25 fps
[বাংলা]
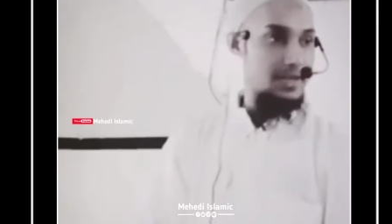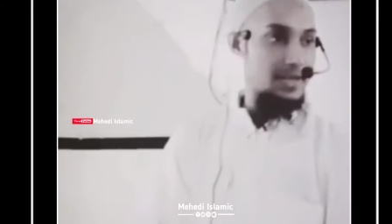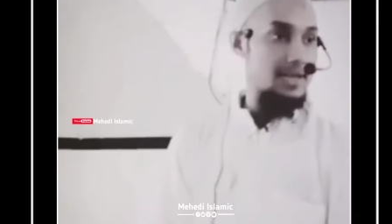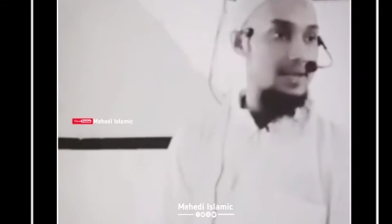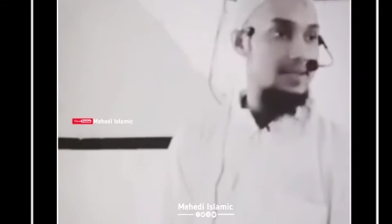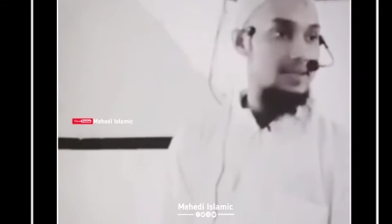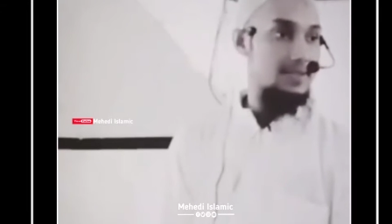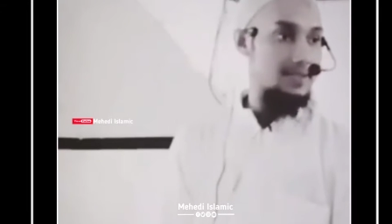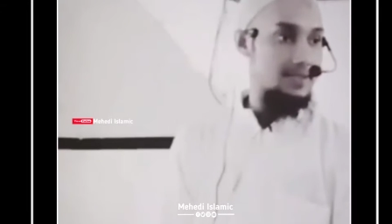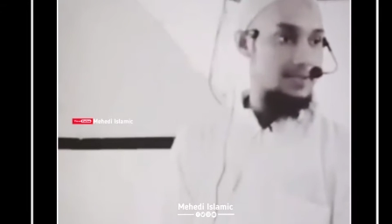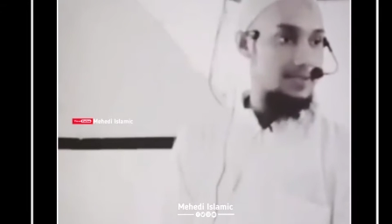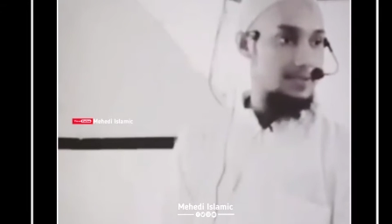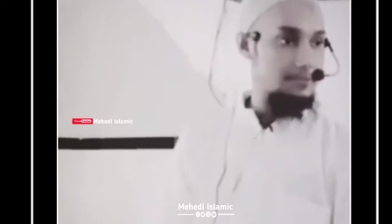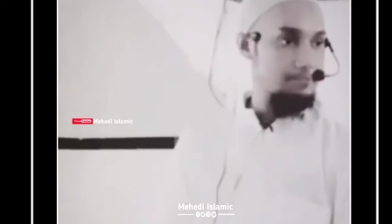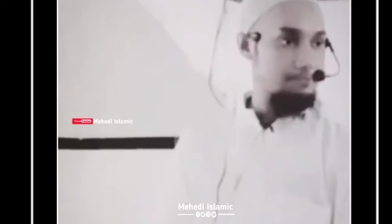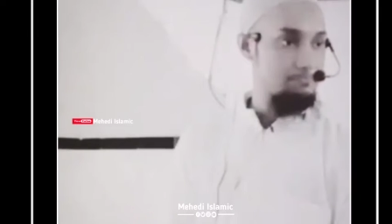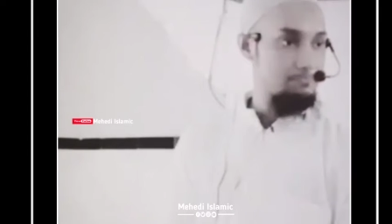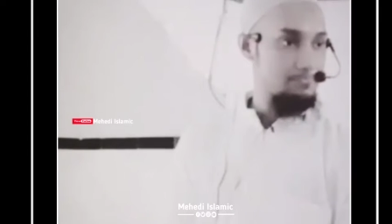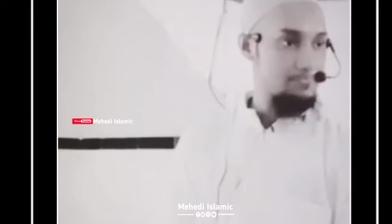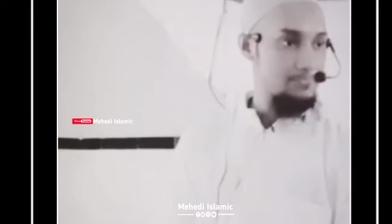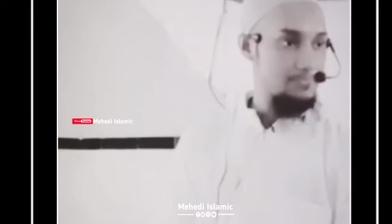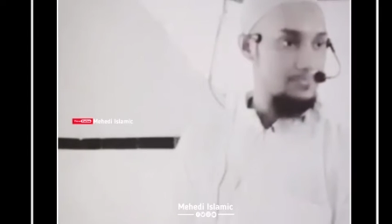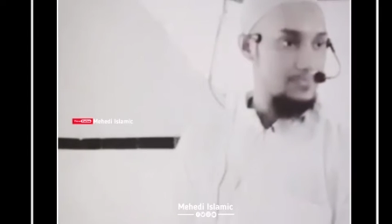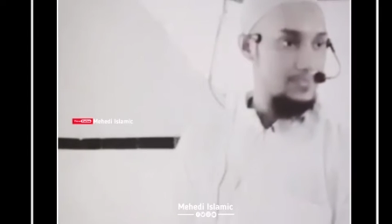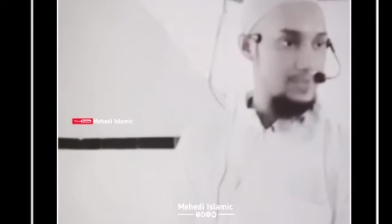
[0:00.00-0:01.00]
খাস
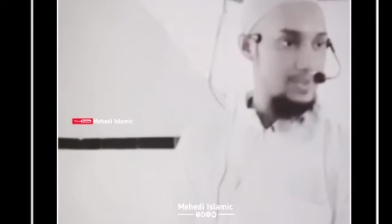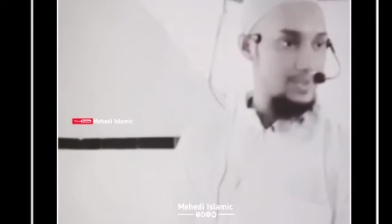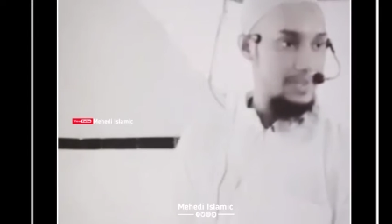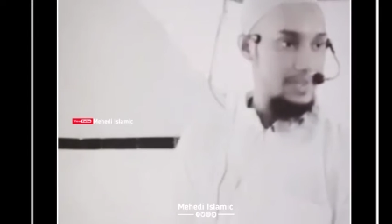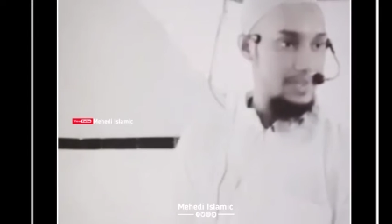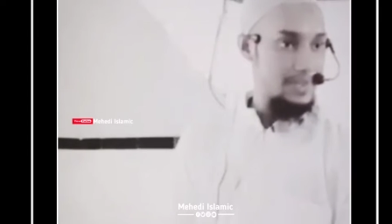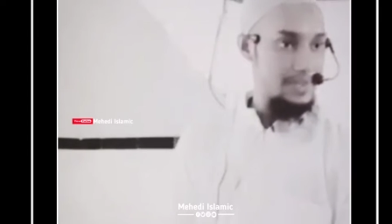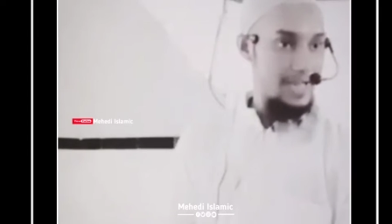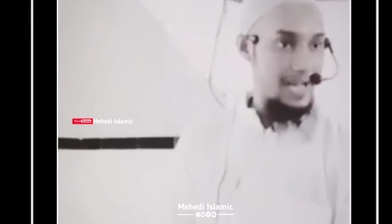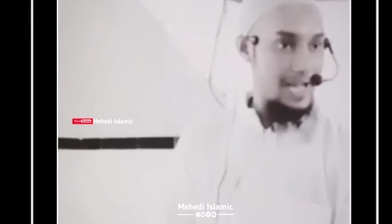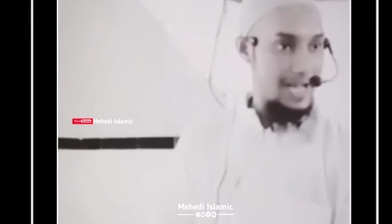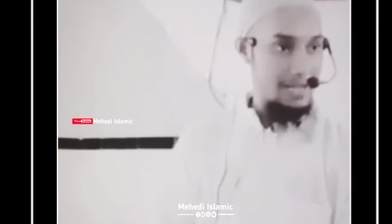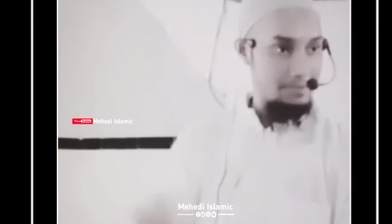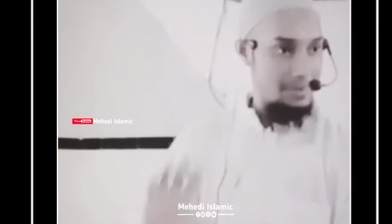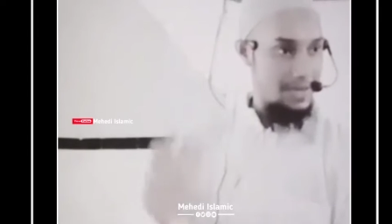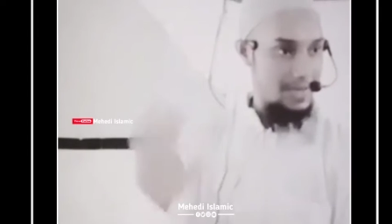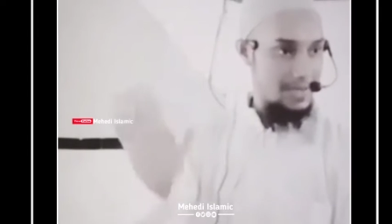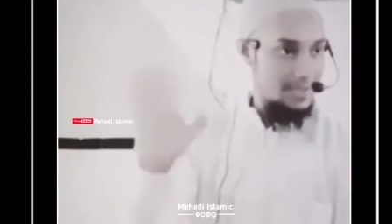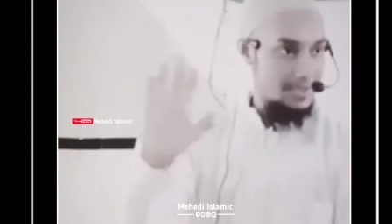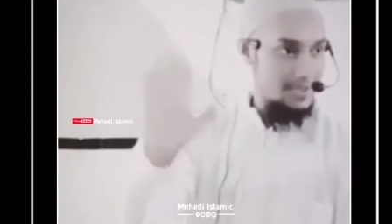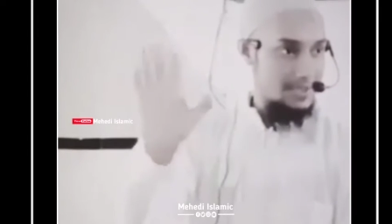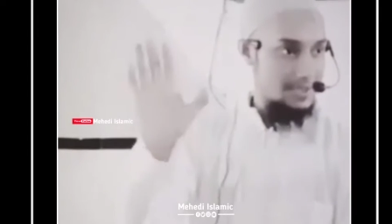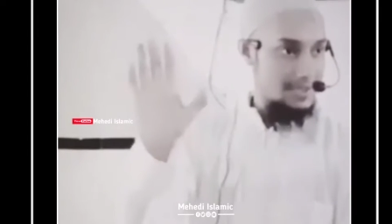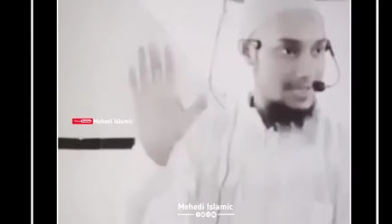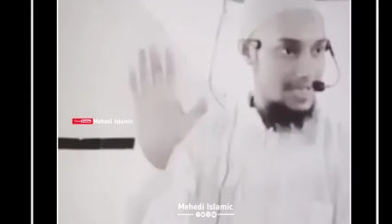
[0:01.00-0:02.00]
এটা আম
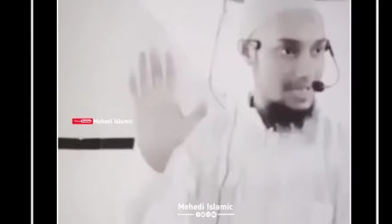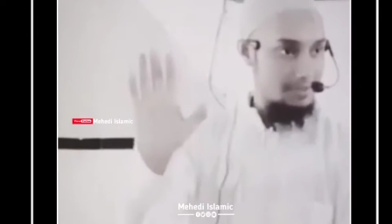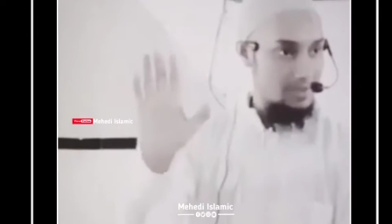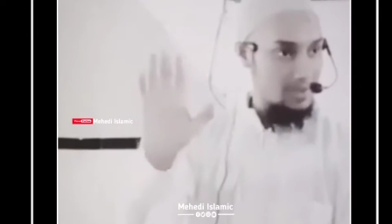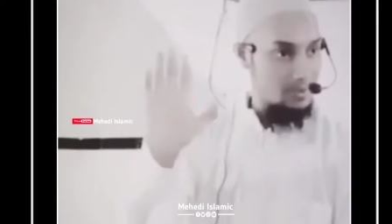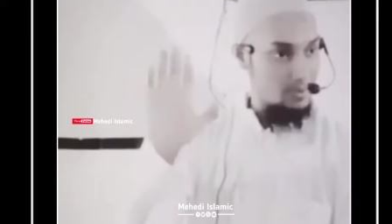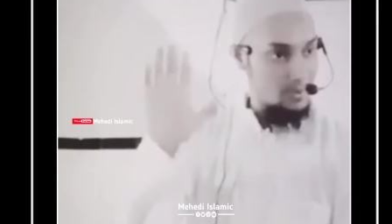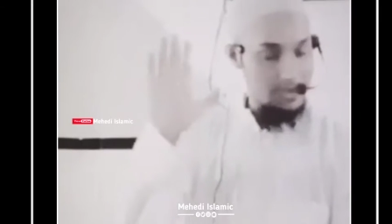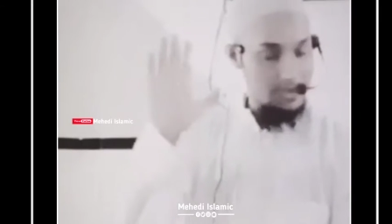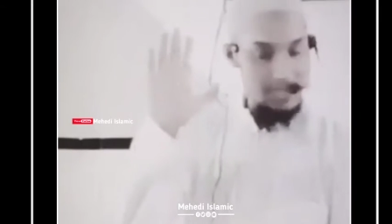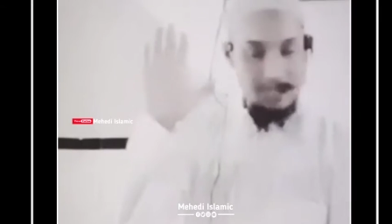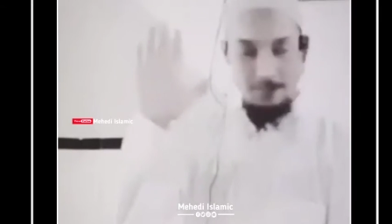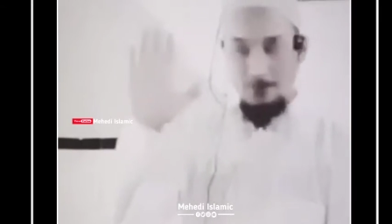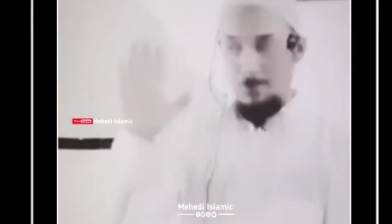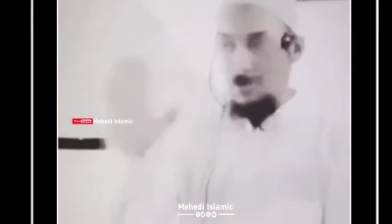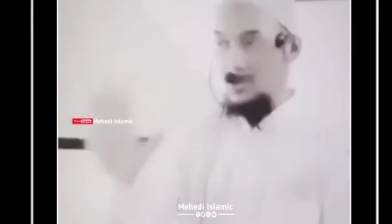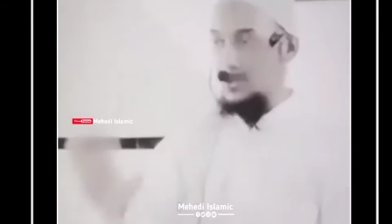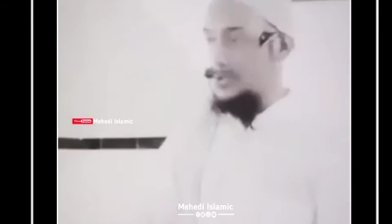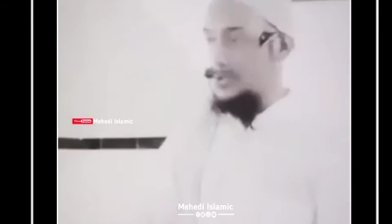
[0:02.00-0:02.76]
হাদিস না আমিও বুঝতে ভুল